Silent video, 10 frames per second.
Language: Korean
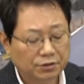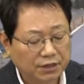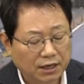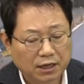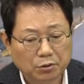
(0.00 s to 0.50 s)

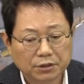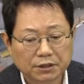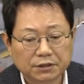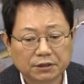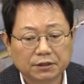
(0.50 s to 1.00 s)
차가 안 올
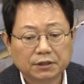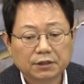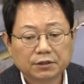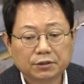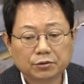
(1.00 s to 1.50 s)
때는.
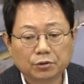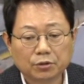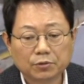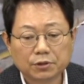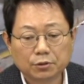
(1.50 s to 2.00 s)
그리고 여기
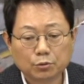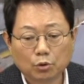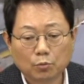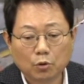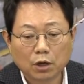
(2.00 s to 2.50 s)
보세요.
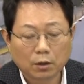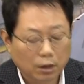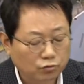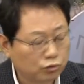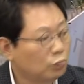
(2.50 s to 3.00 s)
요게 뭔가
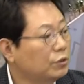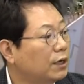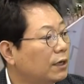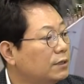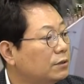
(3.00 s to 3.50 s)
구조물이
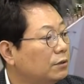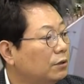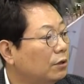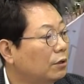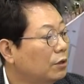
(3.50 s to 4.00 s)
하나
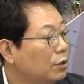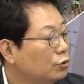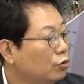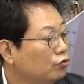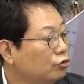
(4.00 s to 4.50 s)
있어요.
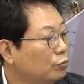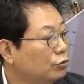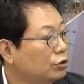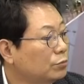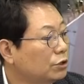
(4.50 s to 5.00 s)
저
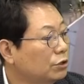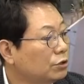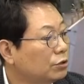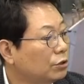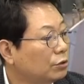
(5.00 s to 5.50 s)
구조물도 좀 신경
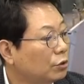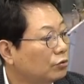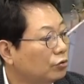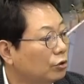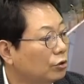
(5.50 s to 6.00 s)
써요.
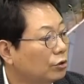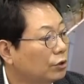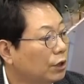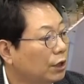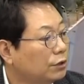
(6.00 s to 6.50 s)
저것도.
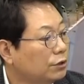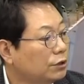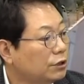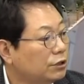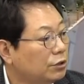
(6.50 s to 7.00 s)
예,
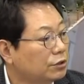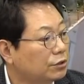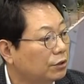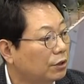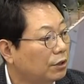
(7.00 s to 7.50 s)
은근히 신경
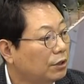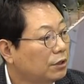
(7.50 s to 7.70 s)
써요.